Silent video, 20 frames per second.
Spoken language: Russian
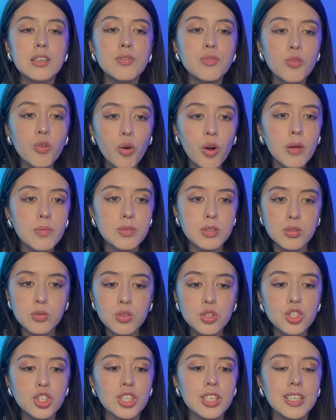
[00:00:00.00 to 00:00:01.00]
ни в коем
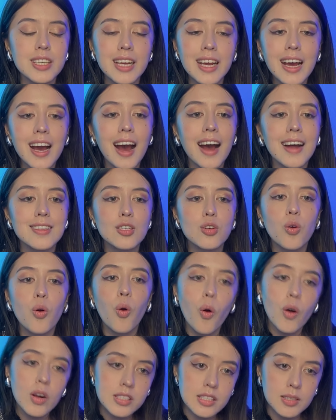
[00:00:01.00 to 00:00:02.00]
случае не
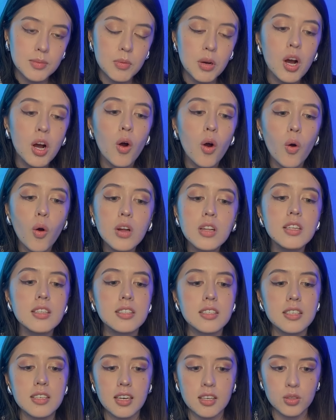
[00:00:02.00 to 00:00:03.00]
отходим от
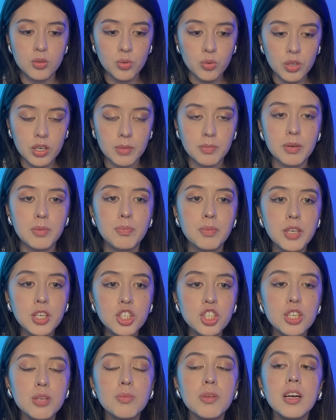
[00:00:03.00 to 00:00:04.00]
литературы. Мы
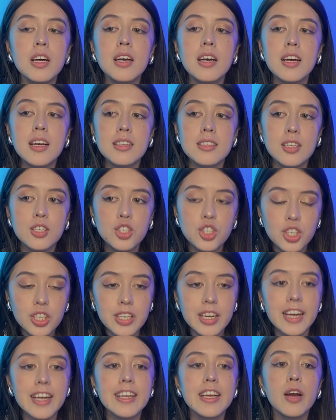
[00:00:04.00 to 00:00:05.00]
пишем
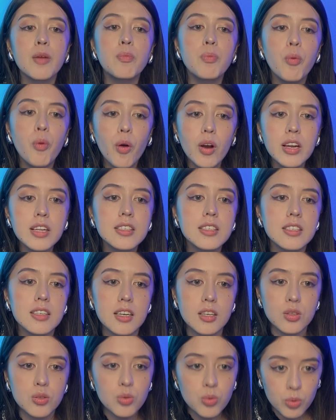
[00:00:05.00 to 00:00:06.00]
сочинения по
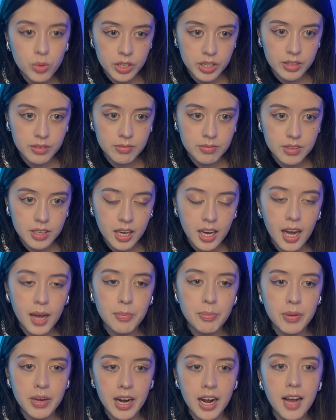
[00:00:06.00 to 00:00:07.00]
литературе, да,
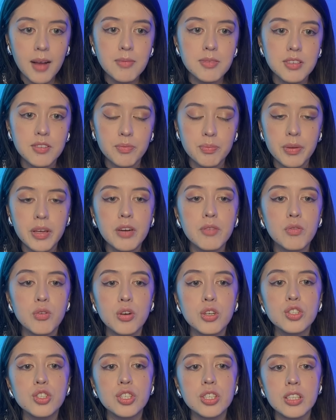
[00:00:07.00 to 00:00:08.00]
опираемся в первую
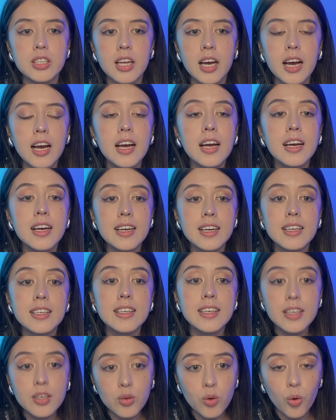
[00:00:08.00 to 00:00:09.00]
очередь на
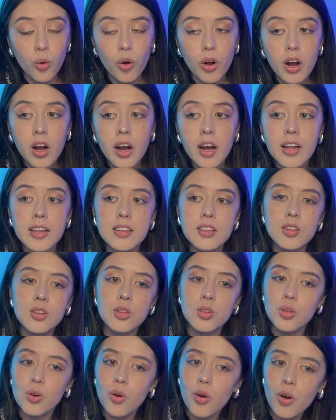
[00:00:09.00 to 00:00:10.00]
книгу,
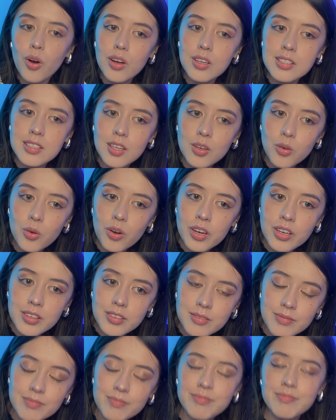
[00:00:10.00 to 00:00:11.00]
но с
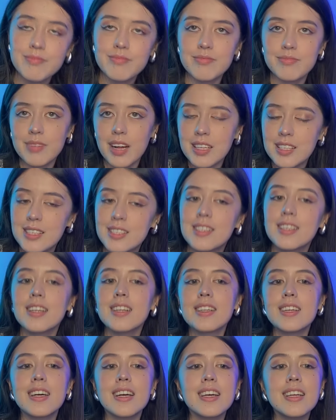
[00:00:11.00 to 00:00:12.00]
такой
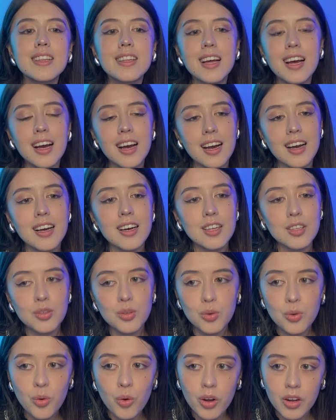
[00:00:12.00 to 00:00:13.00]
отсылкой на
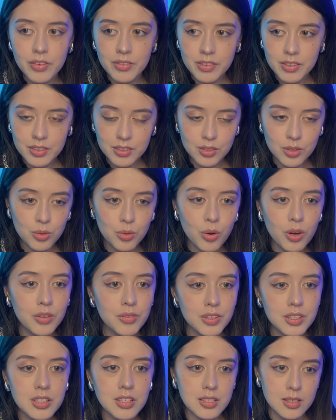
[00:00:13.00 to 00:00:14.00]
другой, другой
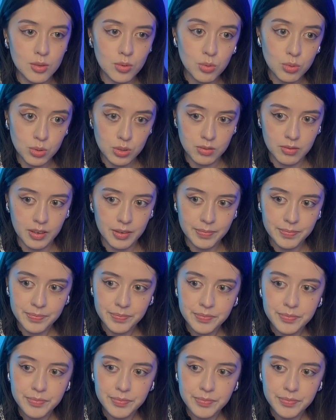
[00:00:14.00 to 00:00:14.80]
вид искусства.